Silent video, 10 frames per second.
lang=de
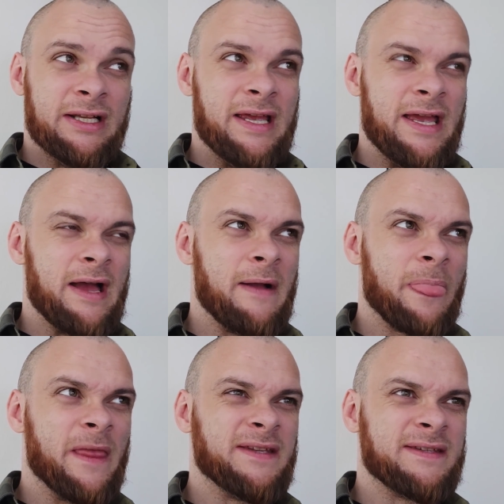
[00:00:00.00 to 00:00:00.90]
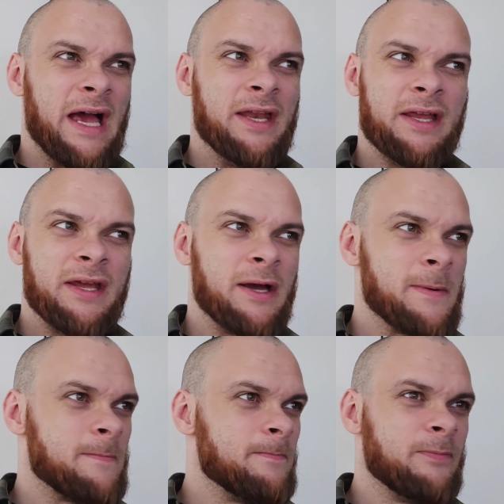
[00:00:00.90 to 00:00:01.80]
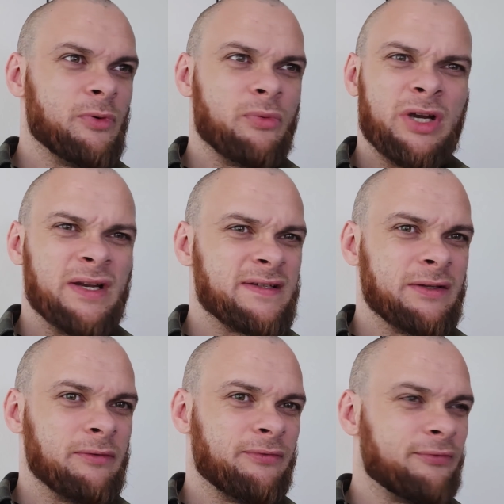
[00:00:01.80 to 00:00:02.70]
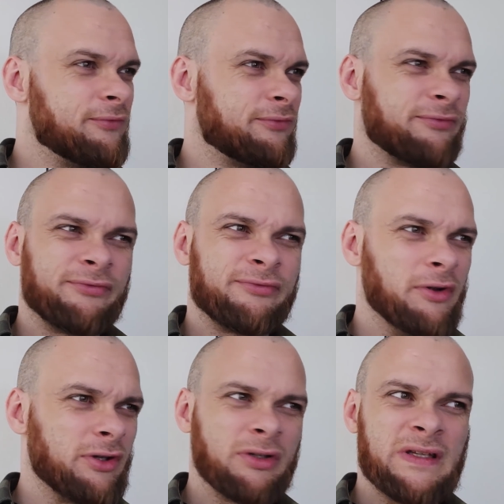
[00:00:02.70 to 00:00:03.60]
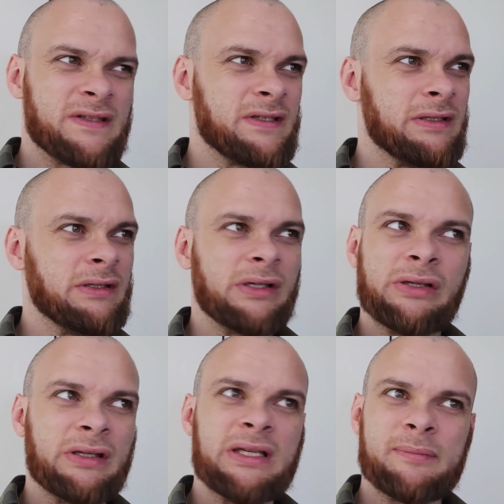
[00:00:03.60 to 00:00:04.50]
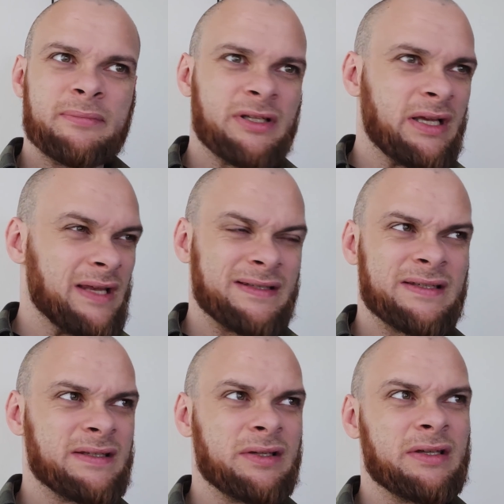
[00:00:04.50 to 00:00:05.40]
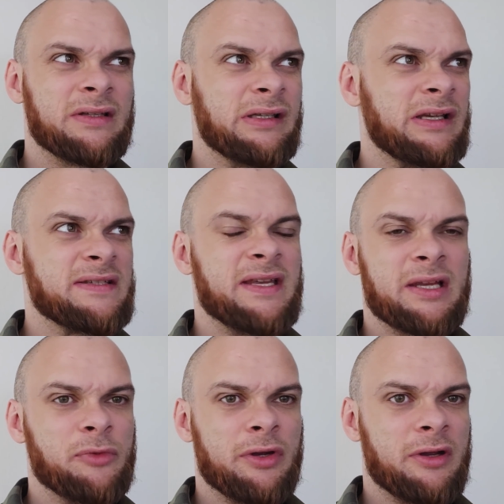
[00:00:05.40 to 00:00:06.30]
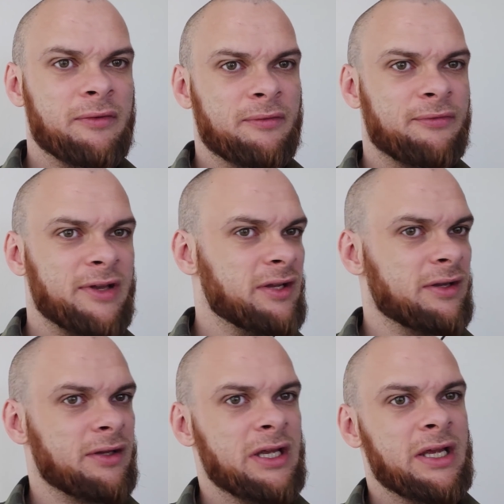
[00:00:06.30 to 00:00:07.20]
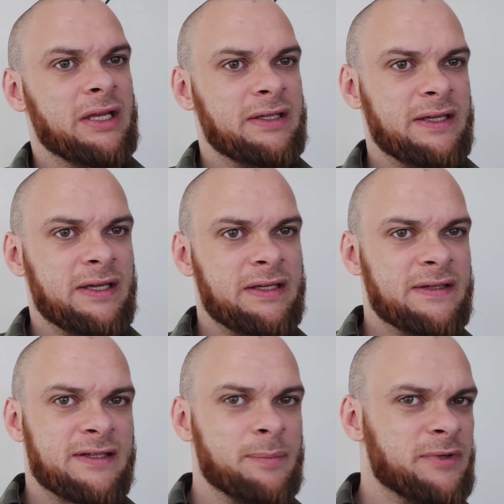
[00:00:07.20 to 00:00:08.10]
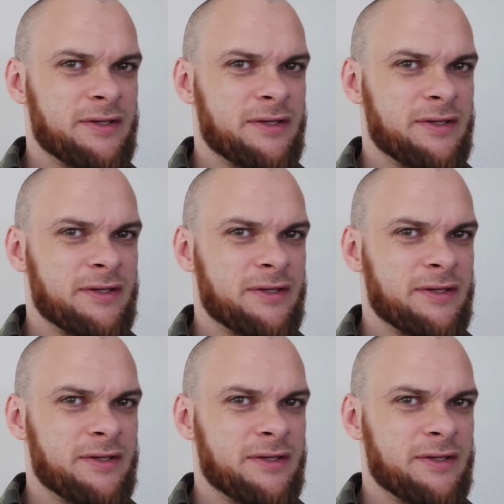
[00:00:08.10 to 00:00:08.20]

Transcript: Er ist einer der weirdesten und verrücktesten und krassesten Serienmörderfälle, die, die es gibt.